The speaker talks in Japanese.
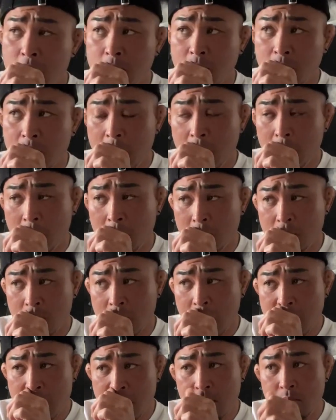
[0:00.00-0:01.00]
初結構
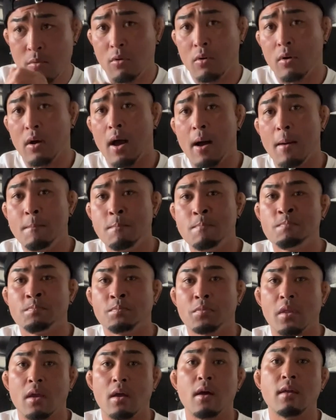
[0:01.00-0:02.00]
体脂肪が
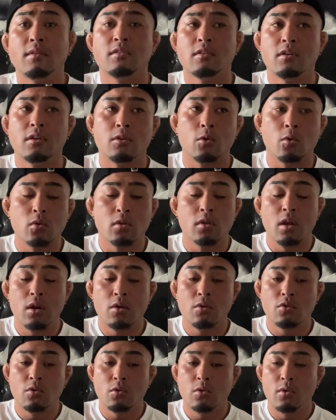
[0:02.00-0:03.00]
がっつり乗って
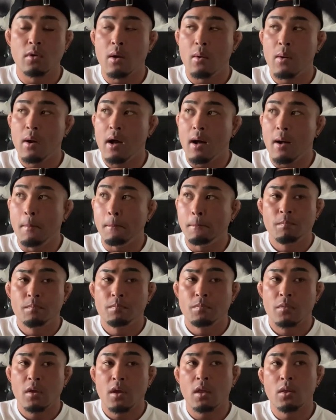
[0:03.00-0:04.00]
る人とかは、
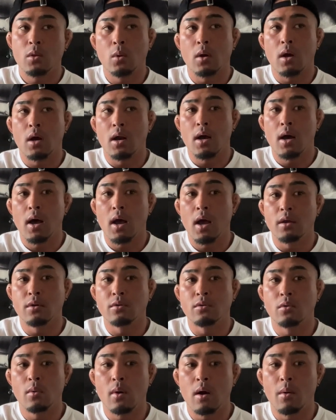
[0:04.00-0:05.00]
ケトから入
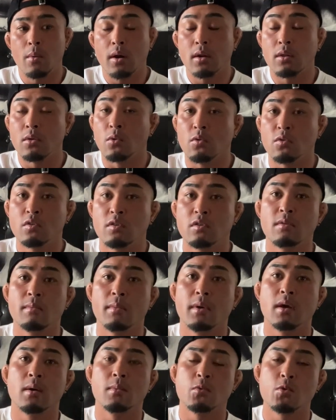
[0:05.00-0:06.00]
るのは割とおすす
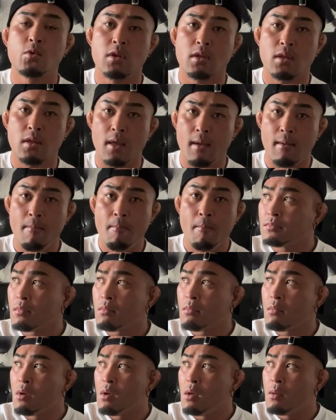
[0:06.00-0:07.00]
めかもしれない。
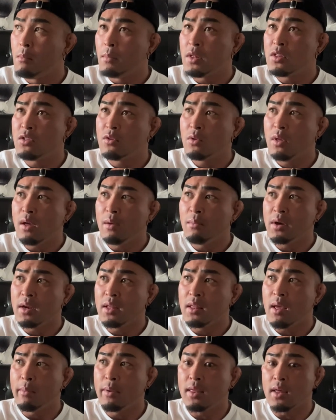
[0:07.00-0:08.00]
まあ、中途半端
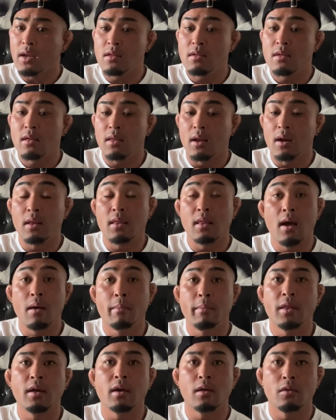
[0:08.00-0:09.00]
に食べたりしてたら
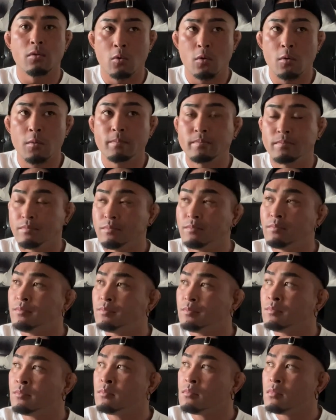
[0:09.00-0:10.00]
ダメだけど、
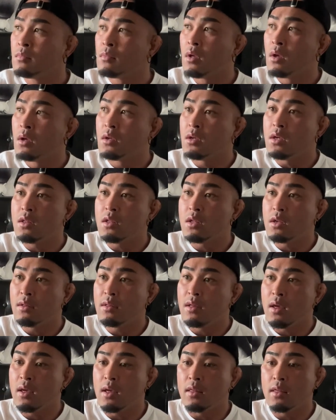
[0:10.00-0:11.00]
きっちり
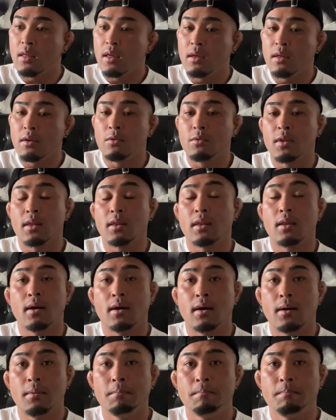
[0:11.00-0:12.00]
制限できるんだった
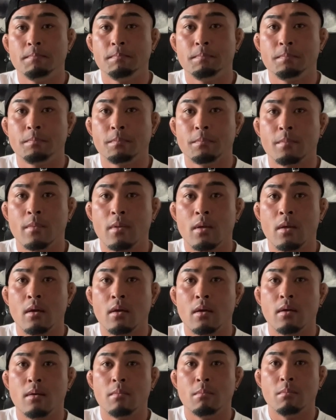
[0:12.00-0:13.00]
ら、
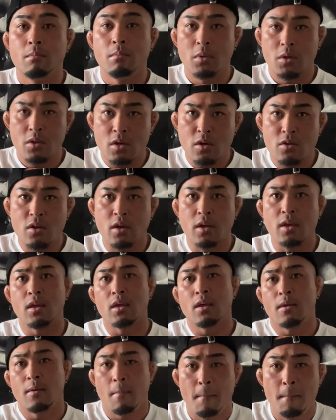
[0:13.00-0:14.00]
めちゃくちゃいい。
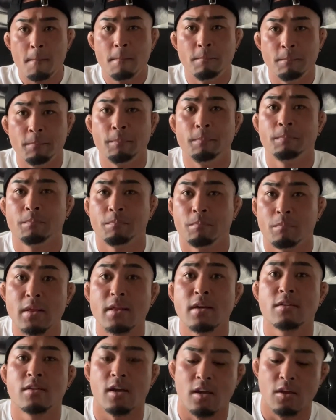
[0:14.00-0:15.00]
うん、め
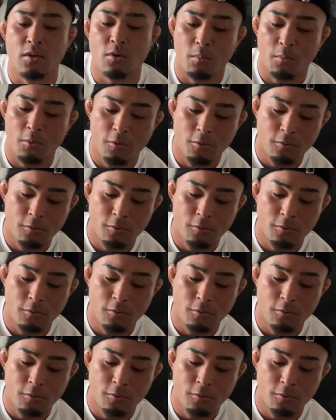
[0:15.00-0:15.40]
ちゃくちゃいいと思